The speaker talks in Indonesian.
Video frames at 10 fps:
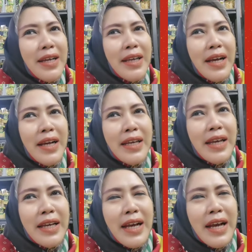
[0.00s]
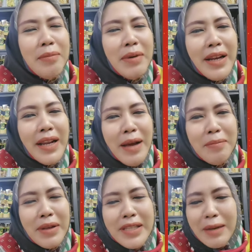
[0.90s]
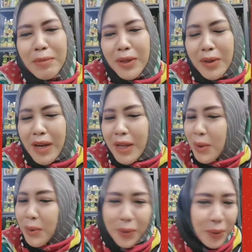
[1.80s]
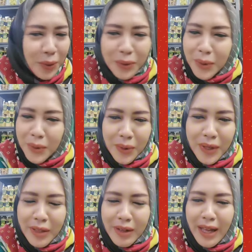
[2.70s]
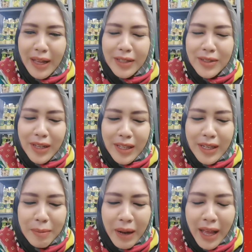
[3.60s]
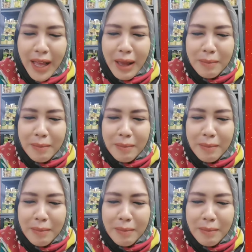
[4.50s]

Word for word: yang yang yang ambil ambil selimut itu ada no no no no gitu nggak soalnya dia bilang